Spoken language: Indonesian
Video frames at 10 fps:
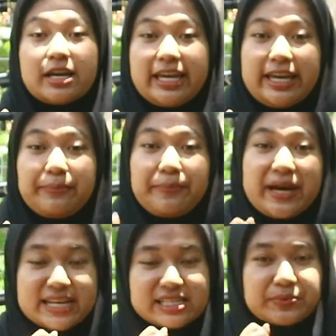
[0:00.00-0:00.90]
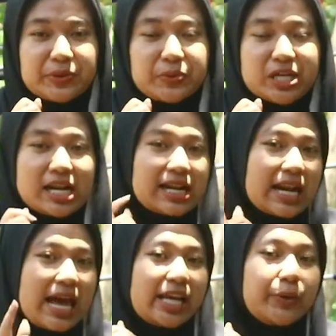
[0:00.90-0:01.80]
Oke, para sahabat pediler
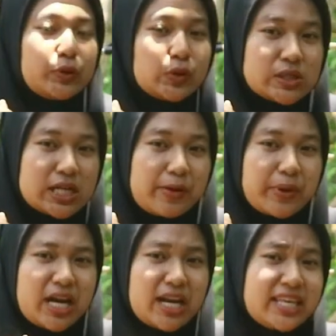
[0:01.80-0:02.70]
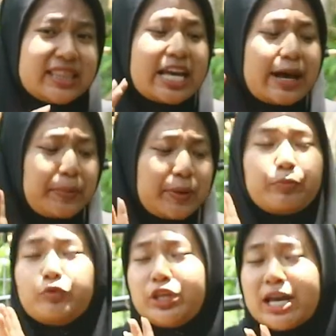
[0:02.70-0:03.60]
lagi butuh senapan angin tapi
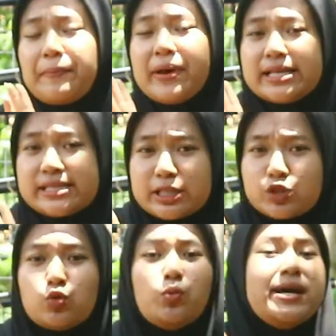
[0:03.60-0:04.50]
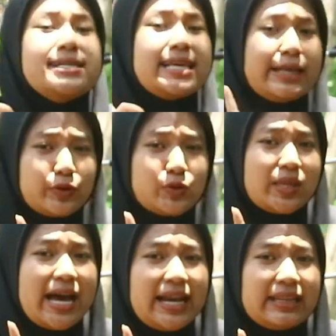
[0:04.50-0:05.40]
punya budget cuma satu
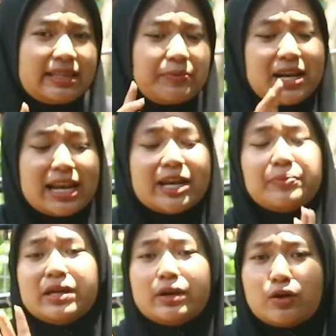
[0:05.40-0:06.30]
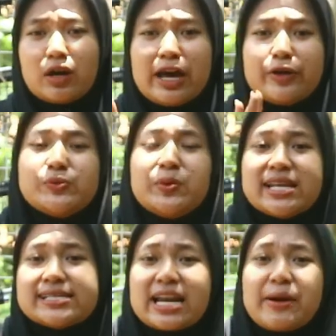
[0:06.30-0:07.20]
jutaan. Tapi kalian bingung harus
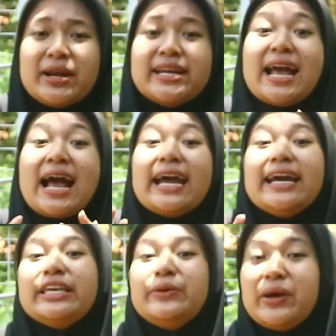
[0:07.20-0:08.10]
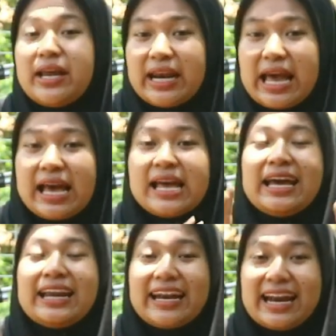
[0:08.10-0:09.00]
pilih senapan yang kayak gimana.
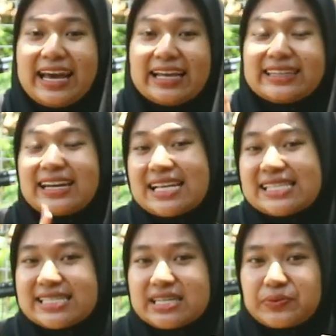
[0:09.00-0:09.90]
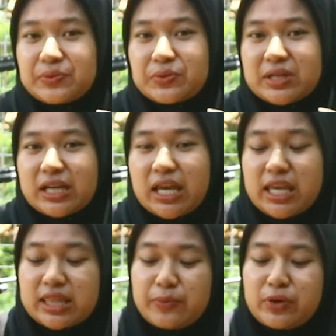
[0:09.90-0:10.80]
Nah, tenang saja teman-teman,
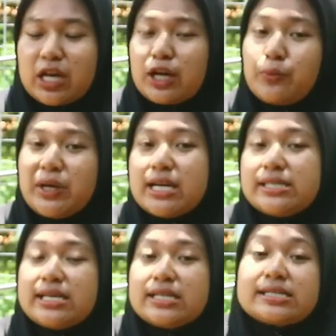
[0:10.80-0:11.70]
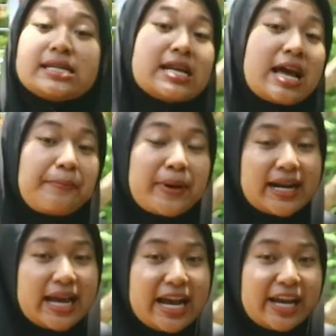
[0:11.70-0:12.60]
kita punya rekomendasi
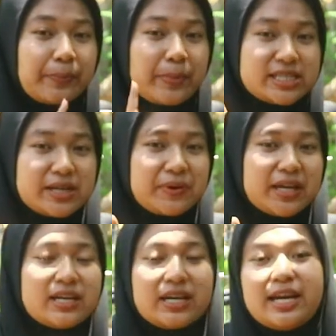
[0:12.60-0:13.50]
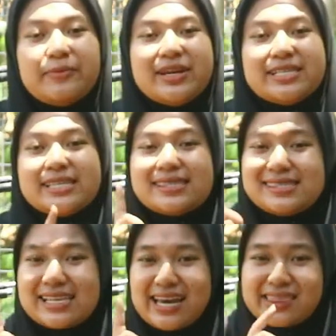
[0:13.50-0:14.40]
senapan angin PCP dengan budget
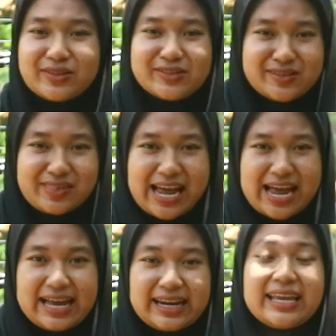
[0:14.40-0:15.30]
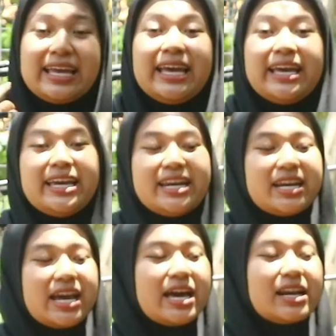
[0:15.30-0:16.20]
satu jutaan. Ini
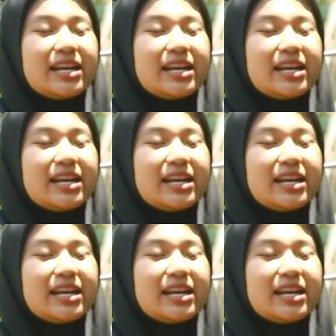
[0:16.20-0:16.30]
dia